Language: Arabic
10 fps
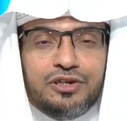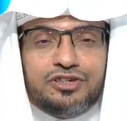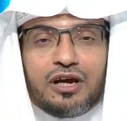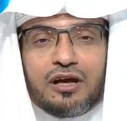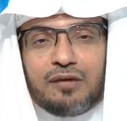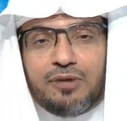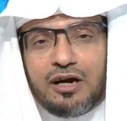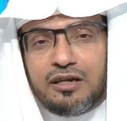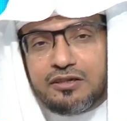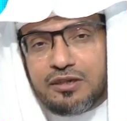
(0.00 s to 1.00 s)
شغب
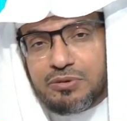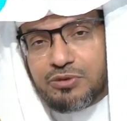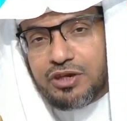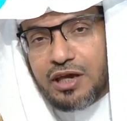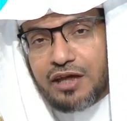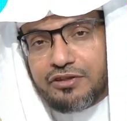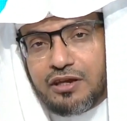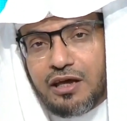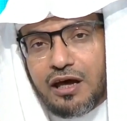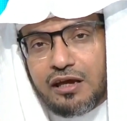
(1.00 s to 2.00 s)
علينا بمثل هذه
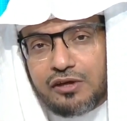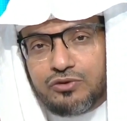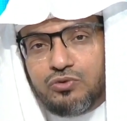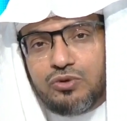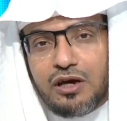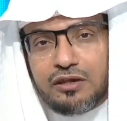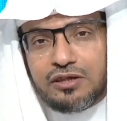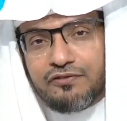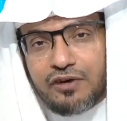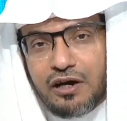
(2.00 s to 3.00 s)
الآية دون أن
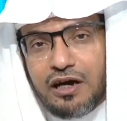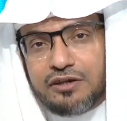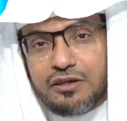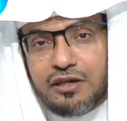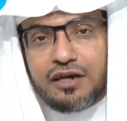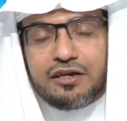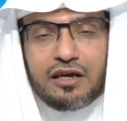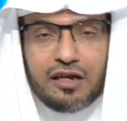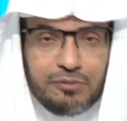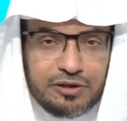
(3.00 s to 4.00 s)
يفقه عن الله
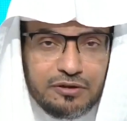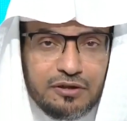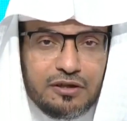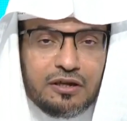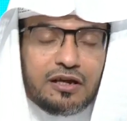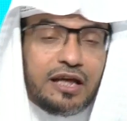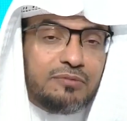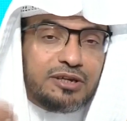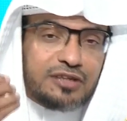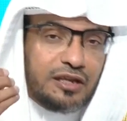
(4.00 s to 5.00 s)
كلامه
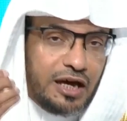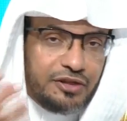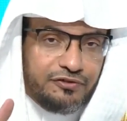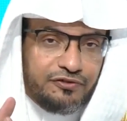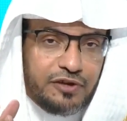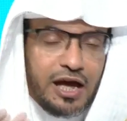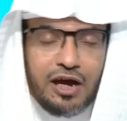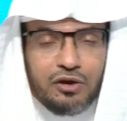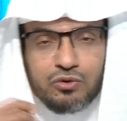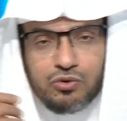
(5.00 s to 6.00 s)
كلمة الحذف لا
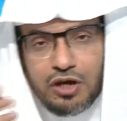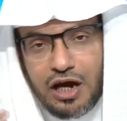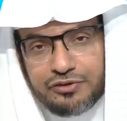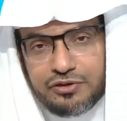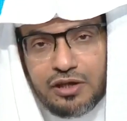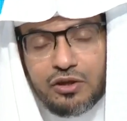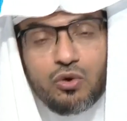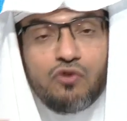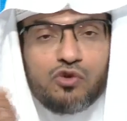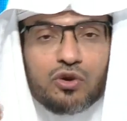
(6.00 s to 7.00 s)
يحق لأحد هذا
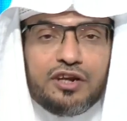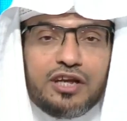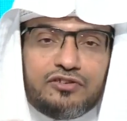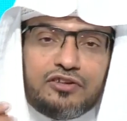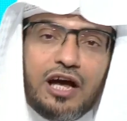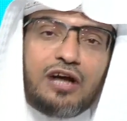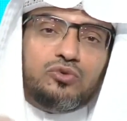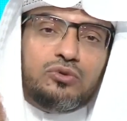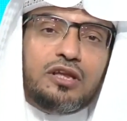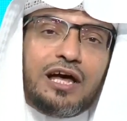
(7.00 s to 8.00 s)
كفر أن يأتي أحد
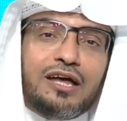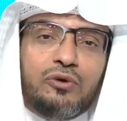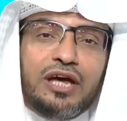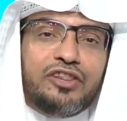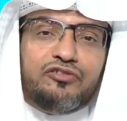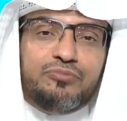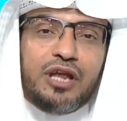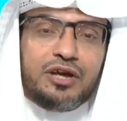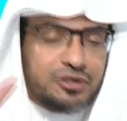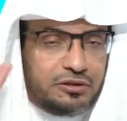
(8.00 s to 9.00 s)
للآية ويحذف
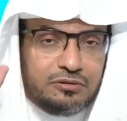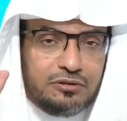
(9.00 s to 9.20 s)
منها شيء